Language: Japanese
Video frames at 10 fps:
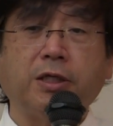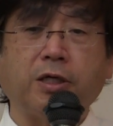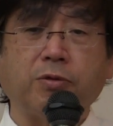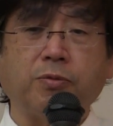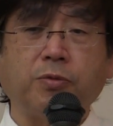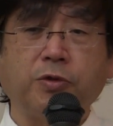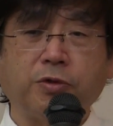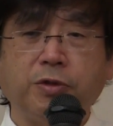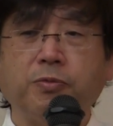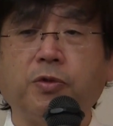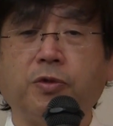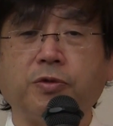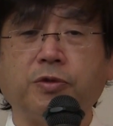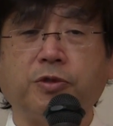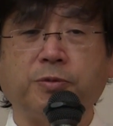あの本当に
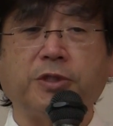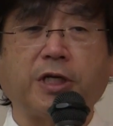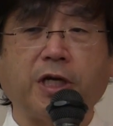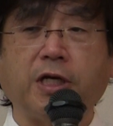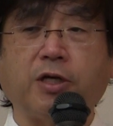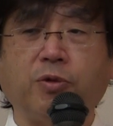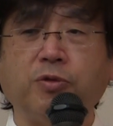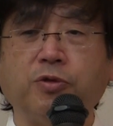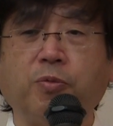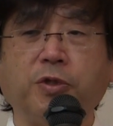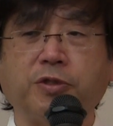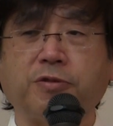もう自分だけこういう思